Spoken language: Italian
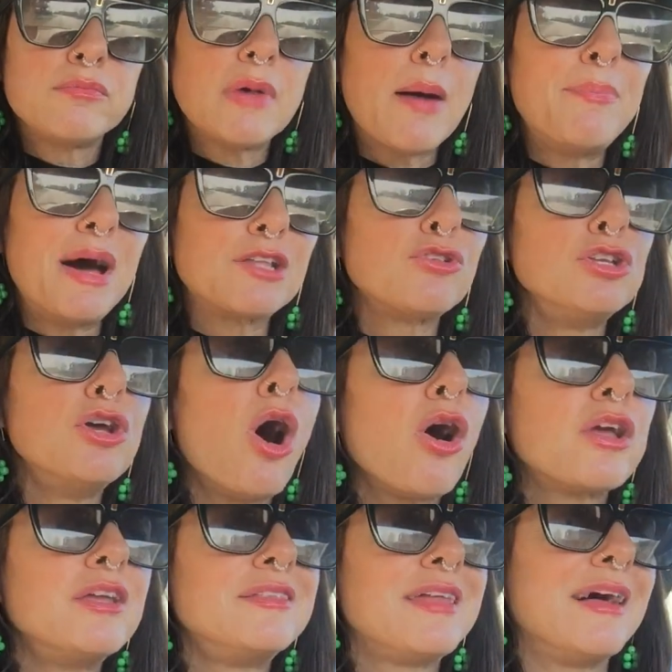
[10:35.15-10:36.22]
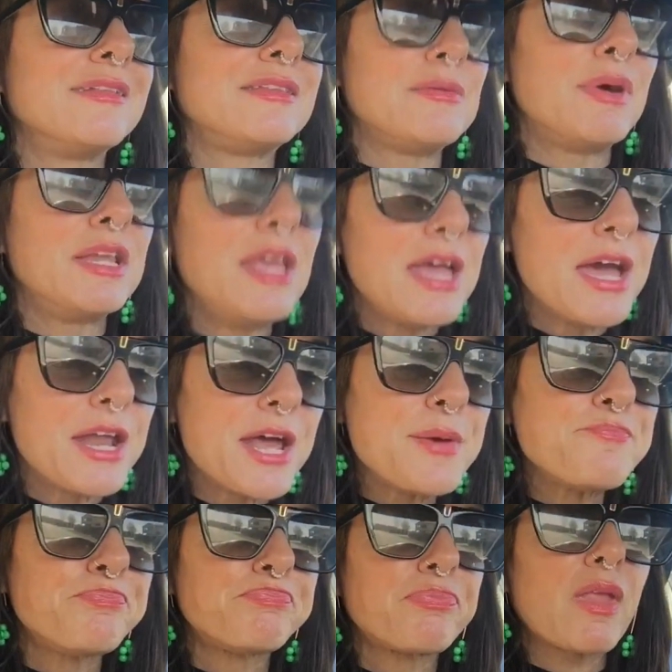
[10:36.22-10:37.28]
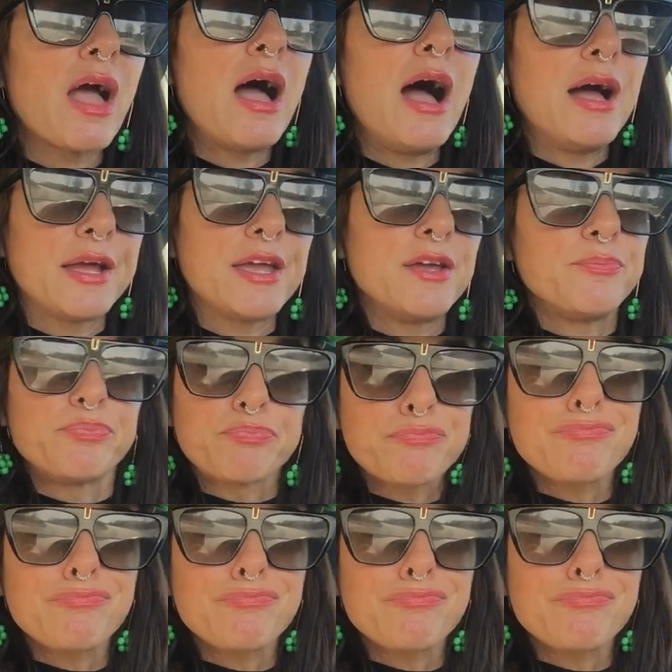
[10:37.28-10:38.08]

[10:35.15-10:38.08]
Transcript: aperto gli occhi in tante maniere, anche